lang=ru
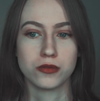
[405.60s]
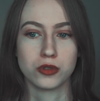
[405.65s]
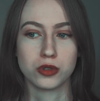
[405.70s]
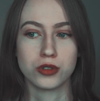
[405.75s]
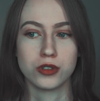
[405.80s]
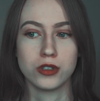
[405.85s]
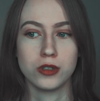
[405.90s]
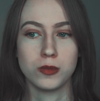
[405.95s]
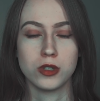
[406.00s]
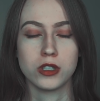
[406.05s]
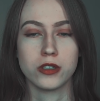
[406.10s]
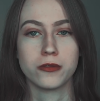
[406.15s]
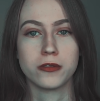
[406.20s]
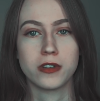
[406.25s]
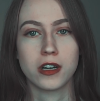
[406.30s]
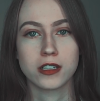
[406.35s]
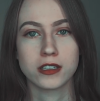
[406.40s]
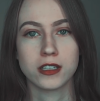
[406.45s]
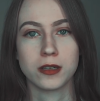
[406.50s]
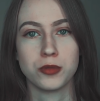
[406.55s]
вот именно
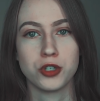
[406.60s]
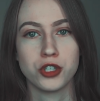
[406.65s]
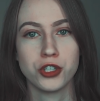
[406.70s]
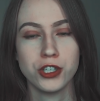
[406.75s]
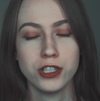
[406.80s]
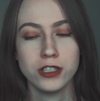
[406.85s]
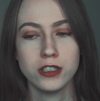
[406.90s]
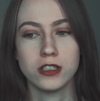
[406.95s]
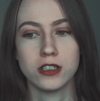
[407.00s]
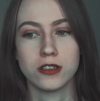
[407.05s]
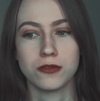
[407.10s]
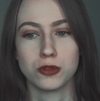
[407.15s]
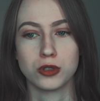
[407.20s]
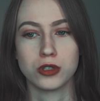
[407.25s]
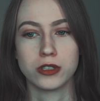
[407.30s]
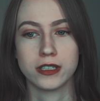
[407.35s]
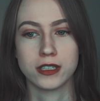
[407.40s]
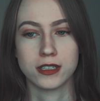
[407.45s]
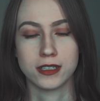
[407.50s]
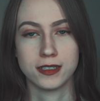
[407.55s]
факт общения,
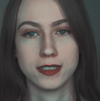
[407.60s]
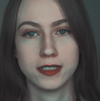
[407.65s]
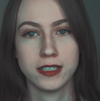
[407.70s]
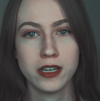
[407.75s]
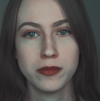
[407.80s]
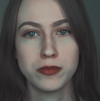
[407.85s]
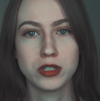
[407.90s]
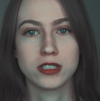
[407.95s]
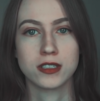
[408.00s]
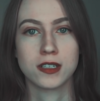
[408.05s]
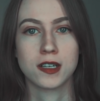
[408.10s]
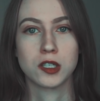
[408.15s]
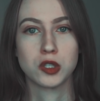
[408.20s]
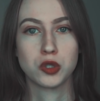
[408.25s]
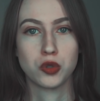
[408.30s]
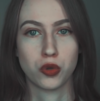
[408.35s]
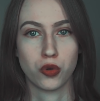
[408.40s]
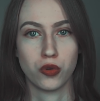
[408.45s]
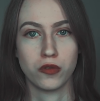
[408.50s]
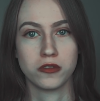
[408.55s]
вот эта тема, за
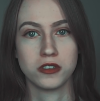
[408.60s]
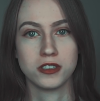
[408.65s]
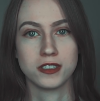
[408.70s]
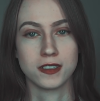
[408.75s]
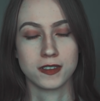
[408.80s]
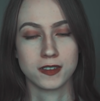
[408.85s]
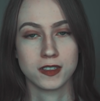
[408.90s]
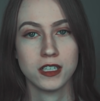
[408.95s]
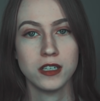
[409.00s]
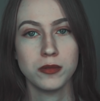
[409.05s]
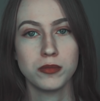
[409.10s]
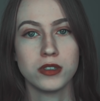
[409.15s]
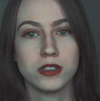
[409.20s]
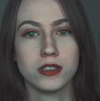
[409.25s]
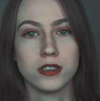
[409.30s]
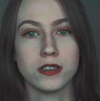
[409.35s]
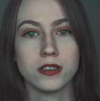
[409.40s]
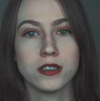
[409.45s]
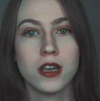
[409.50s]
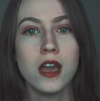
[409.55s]
которую вы
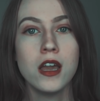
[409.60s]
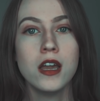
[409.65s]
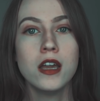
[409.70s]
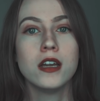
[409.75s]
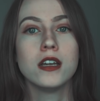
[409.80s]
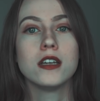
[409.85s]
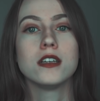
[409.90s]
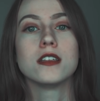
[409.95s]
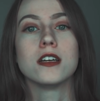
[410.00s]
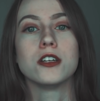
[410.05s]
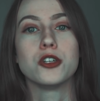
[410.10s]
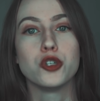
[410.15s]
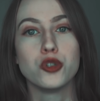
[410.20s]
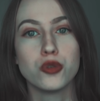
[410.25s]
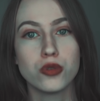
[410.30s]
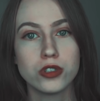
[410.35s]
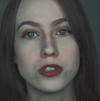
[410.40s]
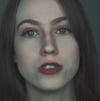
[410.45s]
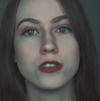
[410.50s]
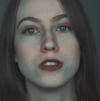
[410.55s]
зацепитесь и
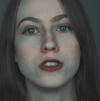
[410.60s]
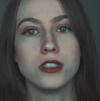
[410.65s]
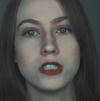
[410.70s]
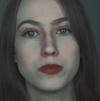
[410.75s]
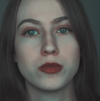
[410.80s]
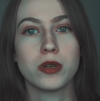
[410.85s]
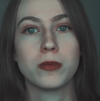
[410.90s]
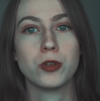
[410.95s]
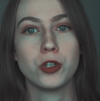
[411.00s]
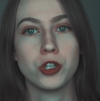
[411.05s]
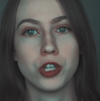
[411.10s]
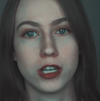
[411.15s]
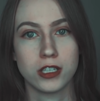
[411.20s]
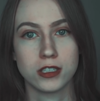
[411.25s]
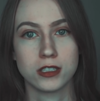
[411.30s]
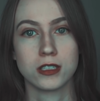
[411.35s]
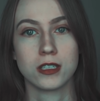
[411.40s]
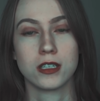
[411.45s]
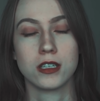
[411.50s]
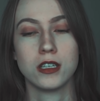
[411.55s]
начнете с ним
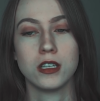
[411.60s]
общаться.